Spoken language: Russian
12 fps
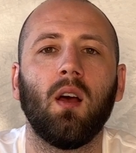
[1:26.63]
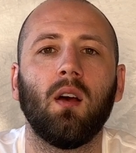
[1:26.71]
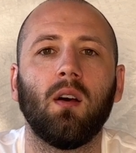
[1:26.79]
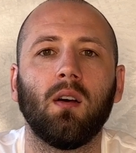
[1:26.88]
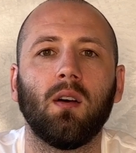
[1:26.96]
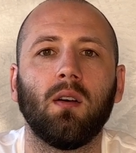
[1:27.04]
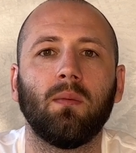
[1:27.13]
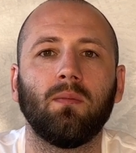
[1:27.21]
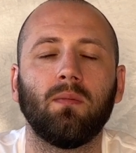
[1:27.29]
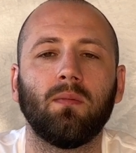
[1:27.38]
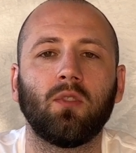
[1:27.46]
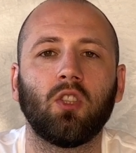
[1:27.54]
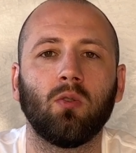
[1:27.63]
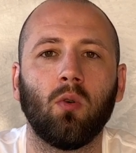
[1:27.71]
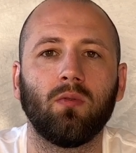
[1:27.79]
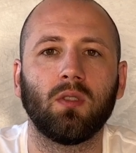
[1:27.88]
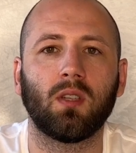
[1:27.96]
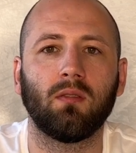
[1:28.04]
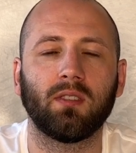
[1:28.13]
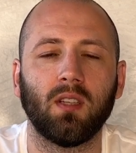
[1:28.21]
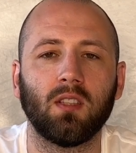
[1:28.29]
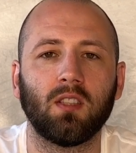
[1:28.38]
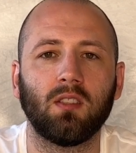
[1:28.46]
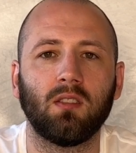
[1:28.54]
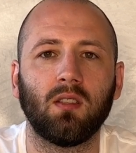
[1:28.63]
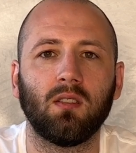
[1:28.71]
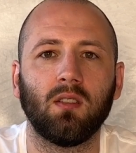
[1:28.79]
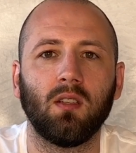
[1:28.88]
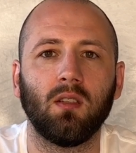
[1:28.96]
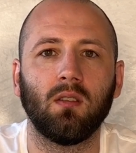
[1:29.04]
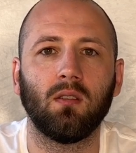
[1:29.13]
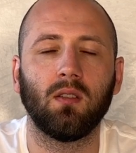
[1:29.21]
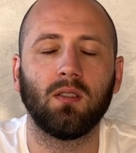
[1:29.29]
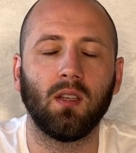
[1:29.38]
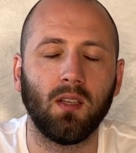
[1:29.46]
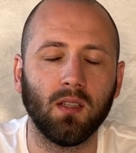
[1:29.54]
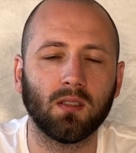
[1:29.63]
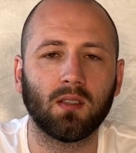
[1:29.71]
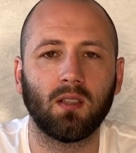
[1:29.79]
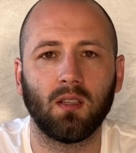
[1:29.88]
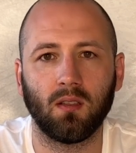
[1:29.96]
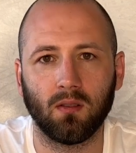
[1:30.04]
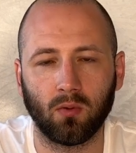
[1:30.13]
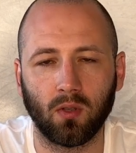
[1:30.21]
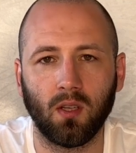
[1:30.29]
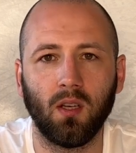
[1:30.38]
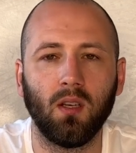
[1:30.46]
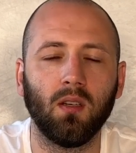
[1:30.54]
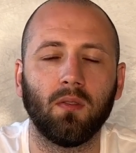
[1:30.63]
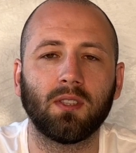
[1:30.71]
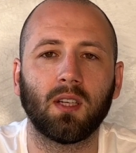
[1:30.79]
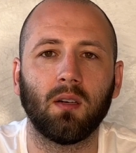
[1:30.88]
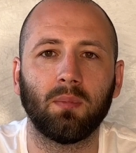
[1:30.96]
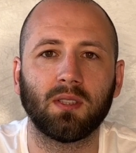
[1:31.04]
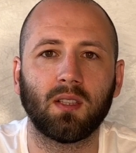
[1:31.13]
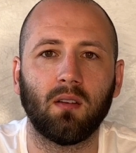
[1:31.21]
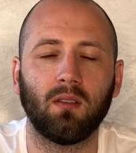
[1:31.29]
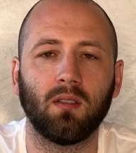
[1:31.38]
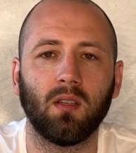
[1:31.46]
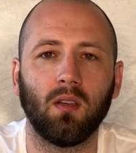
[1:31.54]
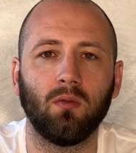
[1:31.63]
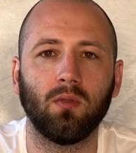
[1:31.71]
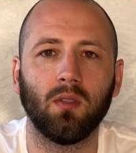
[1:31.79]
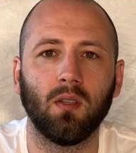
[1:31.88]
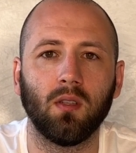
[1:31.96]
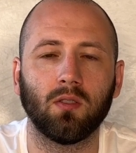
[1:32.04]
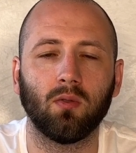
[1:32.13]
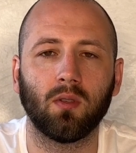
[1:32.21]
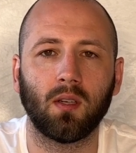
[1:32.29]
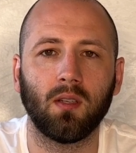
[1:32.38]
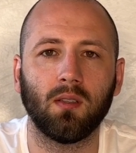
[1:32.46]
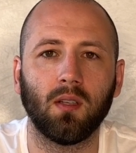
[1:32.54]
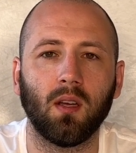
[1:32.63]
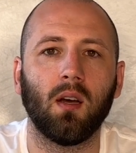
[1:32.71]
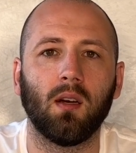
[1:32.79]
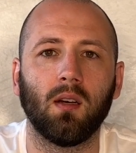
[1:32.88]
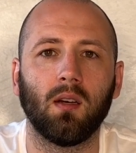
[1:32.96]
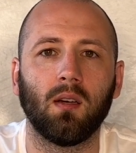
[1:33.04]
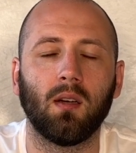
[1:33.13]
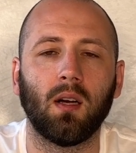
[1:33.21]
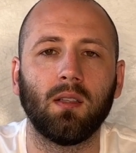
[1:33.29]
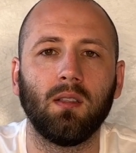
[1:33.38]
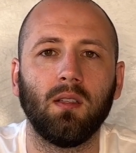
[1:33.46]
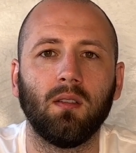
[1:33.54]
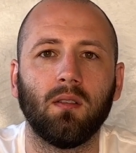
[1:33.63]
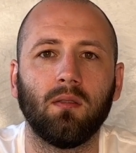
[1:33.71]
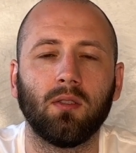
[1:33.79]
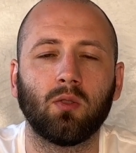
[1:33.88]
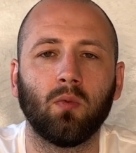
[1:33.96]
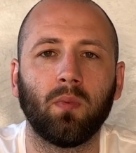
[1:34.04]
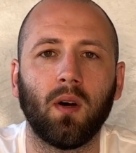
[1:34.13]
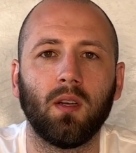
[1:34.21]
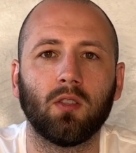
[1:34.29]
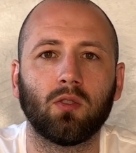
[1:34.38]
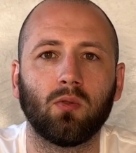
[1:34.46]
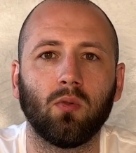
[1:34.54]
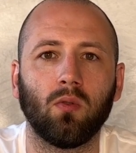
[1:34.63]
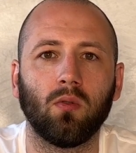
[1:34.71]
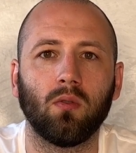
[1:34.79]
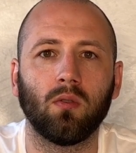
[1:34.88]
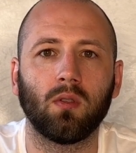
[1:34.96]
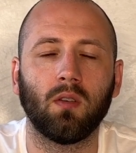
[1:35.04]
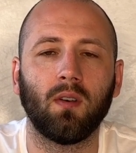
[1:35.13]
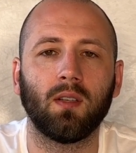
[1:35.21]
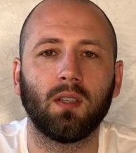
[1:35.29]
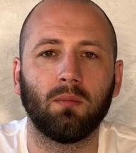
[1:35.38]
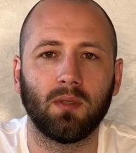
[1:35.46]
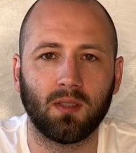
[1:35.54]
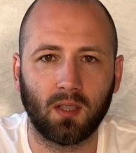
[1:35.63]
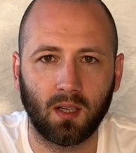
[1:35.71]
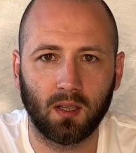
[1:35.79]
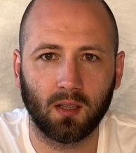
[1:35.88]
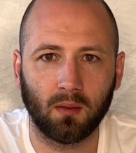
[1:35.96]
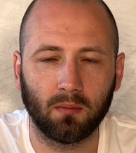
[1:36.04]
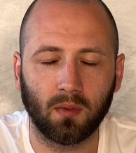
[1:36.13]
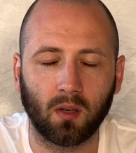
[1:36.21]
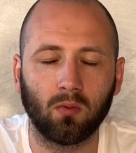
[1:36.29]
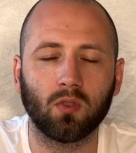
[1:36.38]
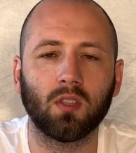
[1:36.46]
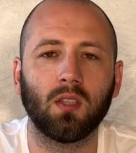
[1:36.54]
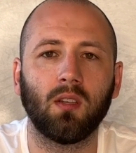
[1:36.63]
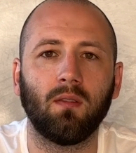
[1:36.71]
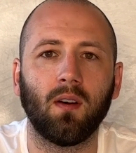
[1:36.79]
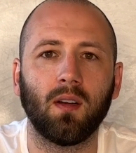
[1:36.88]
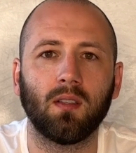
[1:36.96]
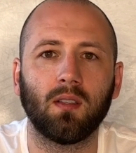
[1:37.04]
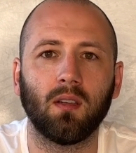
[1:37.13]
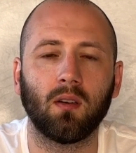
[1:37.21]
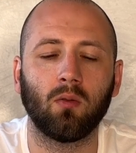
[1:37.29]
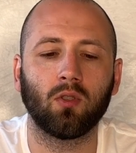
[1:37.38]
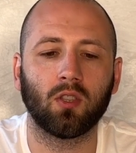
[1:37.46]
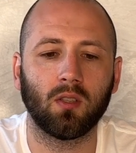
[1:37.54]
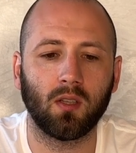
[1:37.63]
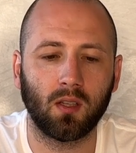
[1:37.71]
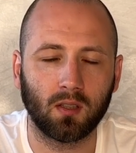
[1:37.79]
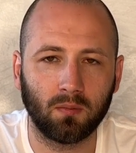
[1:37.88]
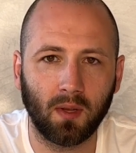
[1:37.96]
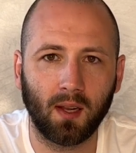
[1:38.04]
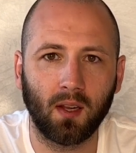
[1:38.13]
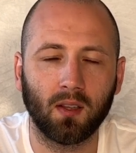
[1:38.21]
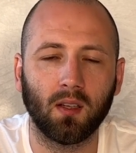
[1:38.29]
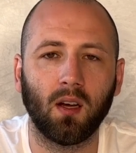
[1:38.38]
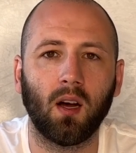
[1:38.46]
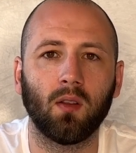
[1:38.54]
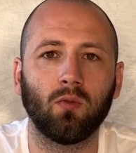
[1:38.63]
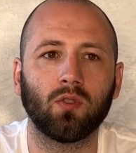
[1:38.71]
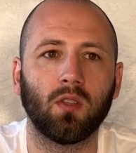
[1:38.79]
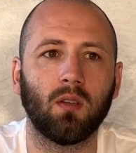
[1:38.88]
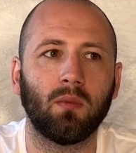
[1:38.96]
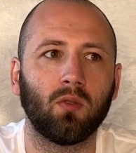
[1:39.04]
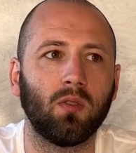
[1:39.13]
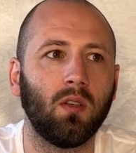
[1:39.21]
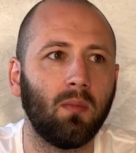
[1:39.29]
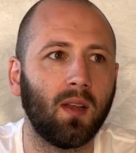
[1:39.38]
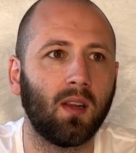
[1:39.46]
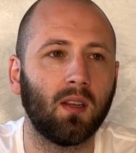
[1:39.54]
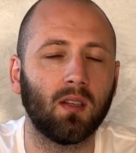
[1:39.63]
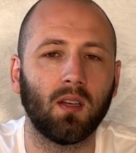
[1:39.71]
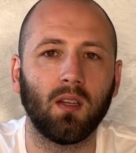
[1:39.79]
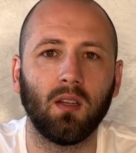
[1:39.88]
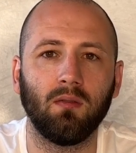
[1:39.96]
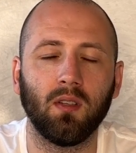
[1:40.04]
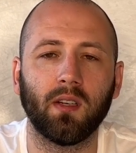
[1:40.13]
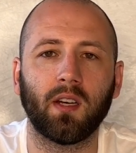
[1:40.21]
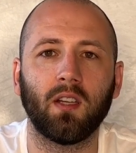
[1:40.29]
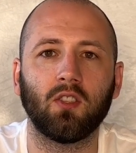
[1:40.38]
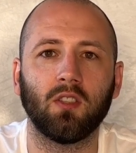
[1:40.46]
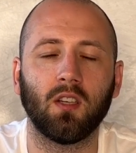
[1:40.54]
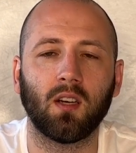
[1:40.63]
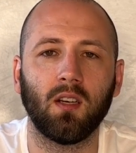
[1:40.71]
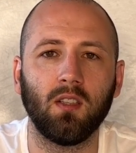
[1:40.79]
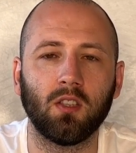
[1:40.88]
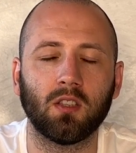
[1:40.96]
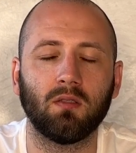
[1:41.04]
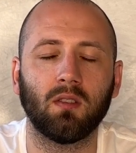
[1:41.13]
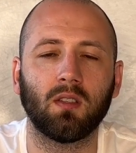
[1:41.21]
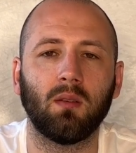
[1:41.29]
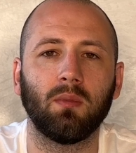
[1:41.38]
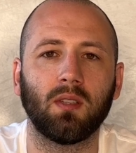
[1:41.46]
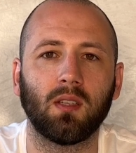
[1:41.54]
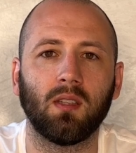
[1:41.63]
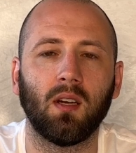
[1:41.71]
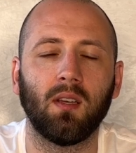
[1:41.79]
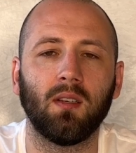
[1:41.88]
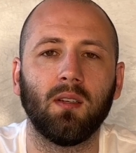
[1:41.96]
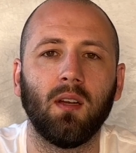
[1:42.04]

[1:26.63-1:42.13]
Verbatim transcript: Эм, чиновников с нашей стороны, и Зеленский, и другие высокопоставленные люди из Украины, э, они выступали, что давайте быстрее нам оружие давайте, оружие едет медленно, а нужно нам оно немедленно и в неограниченных количествах там и так далее.